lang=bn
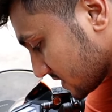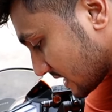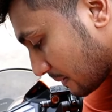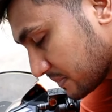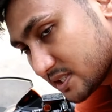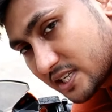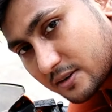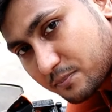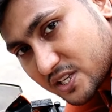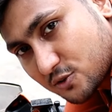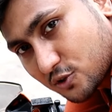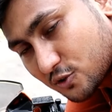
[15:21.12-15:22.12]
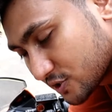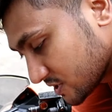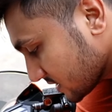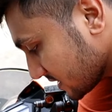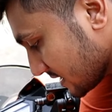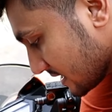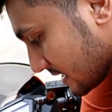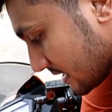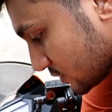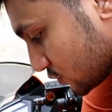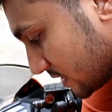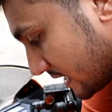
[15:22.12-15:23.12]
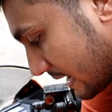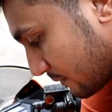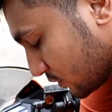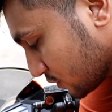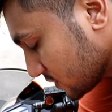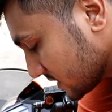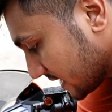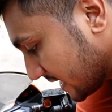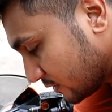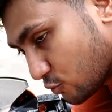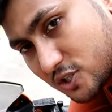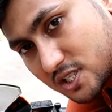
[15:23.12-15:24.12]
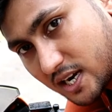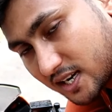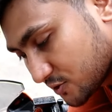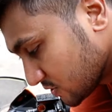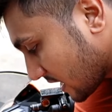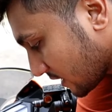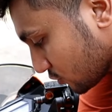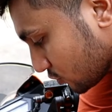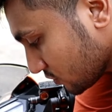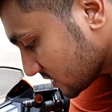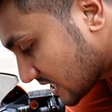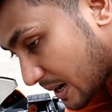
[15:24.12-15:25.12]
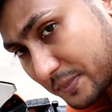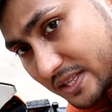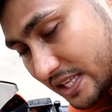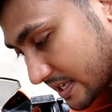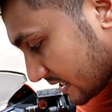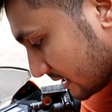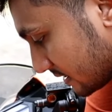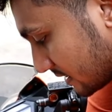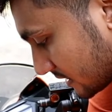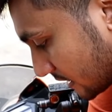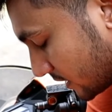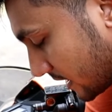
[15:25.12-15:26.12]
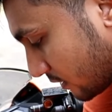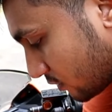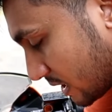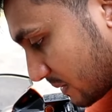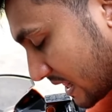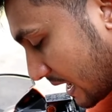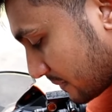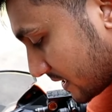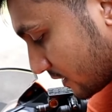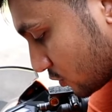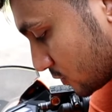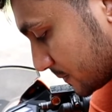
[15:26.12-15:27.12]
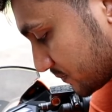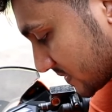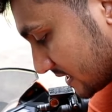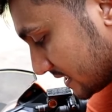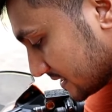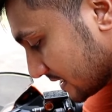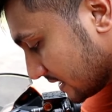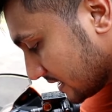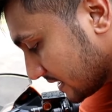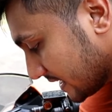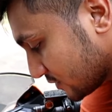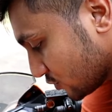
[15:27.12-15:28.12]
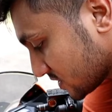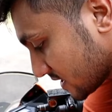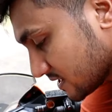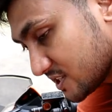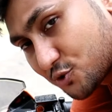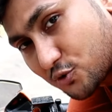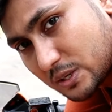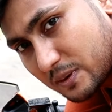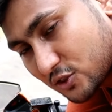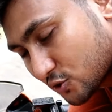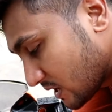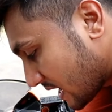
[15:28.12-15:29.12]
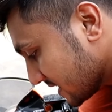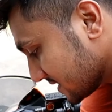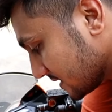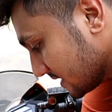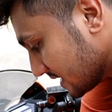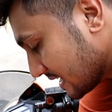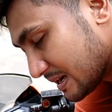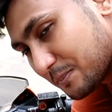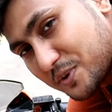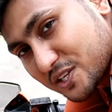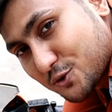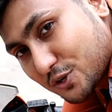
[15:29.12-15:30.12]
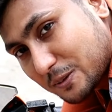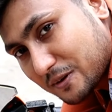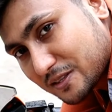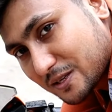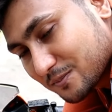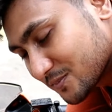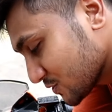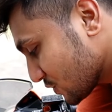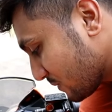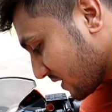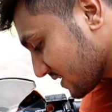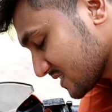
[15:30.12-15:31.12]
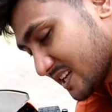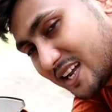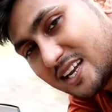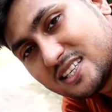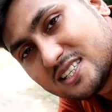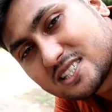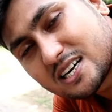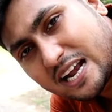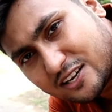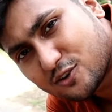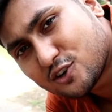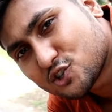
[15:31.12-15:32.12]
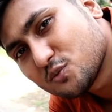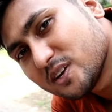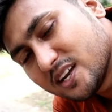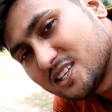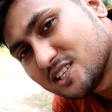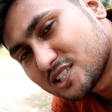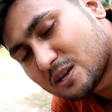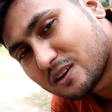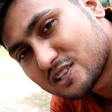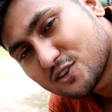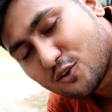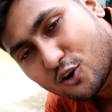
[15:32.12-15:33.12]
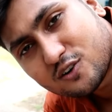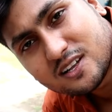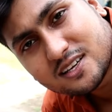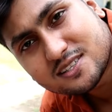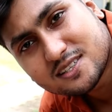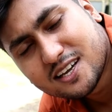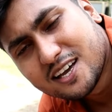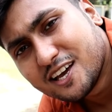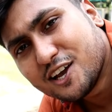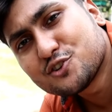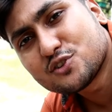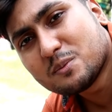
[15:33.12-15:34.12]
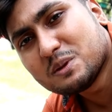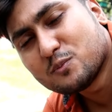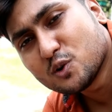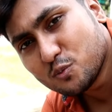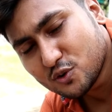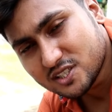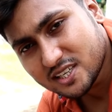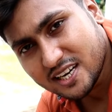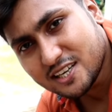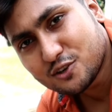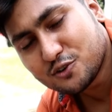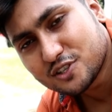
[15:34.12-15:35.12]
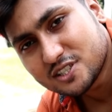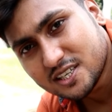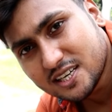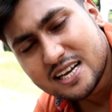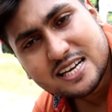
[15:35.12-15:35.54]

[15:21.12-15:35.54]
সামনে যে প্রেস করতে হচ্ছে যদি এমন হতো যে এই উঁচা জায়গাটা যদি থাকতো সামনের দিকে তাহলে দেখা করতে আমার থামটা কিন্তু ইজিলি এই সুইচটা রিচ করতে পারতো আর ইজিলি প্রেস করতে পারতাম সো আমার কাছে এই জিনিসটা রাইড করার সময় এই জিনিসটা আমার কাছে অর্ড লাগছে এই জন্য আমি বলবো যে এটাও হচ্ছে